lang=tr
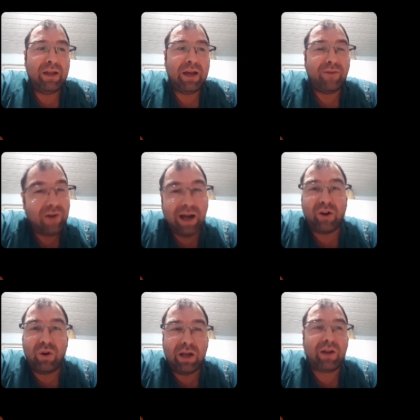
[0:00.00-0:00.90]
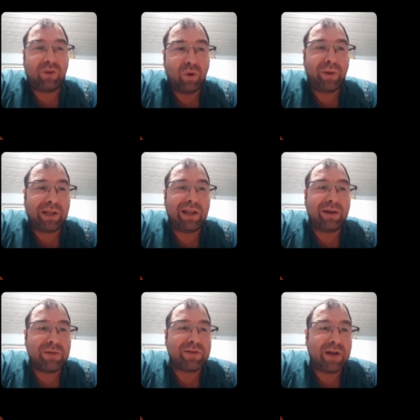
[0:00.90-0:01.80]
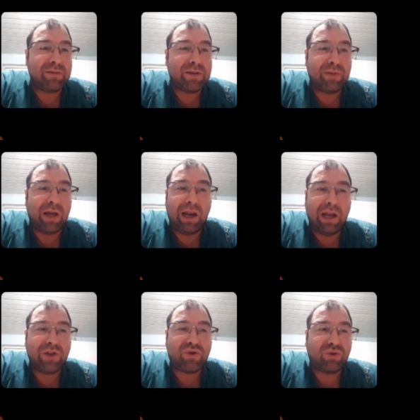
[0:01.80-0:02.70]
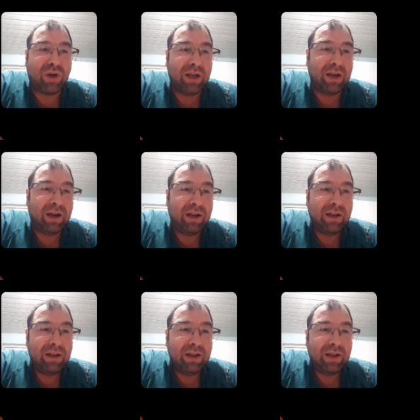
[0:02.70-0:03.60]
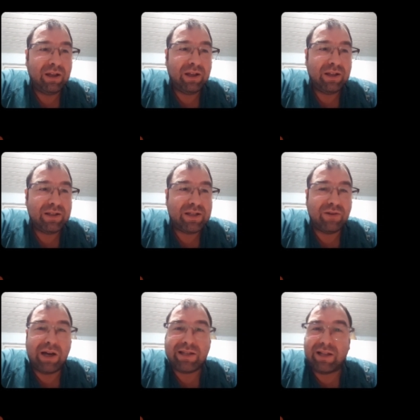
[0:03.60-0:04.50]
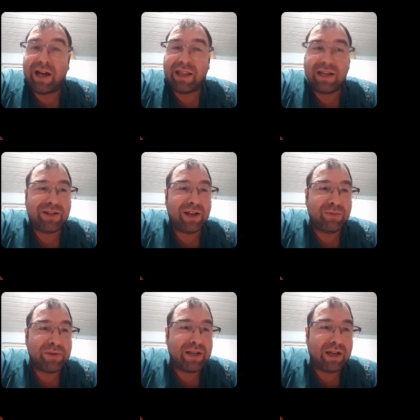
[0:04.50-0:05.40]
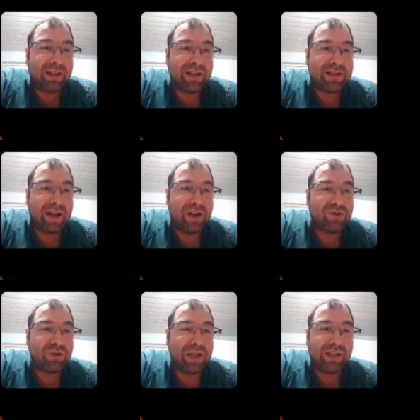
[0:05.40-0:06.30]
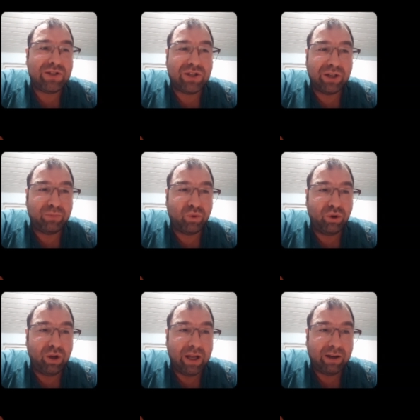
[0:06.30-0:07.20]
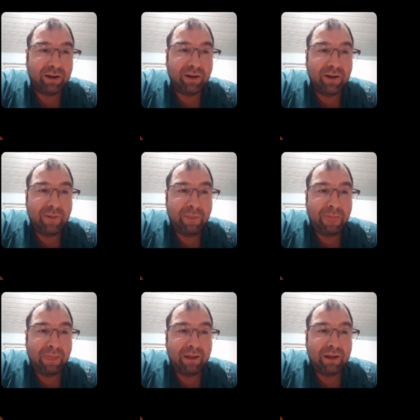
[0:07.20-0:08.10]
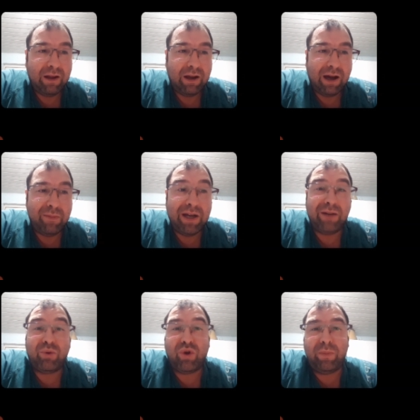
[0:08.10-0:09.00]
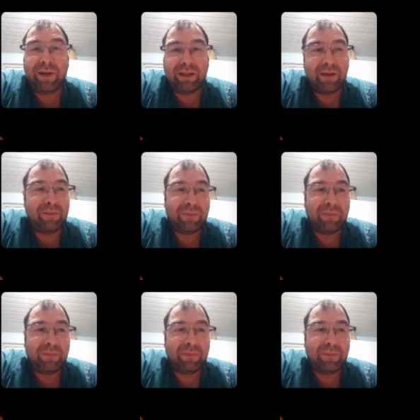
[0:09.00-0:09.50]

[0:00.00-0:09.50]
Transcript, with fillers: var öyle. Köpeklerimiz var bizim de Allah'a şükür. Hani. Sivaslı kardeşlerimiz zaten sağ olsun yetiştirip duruyorlar. Ama hani bu köpek de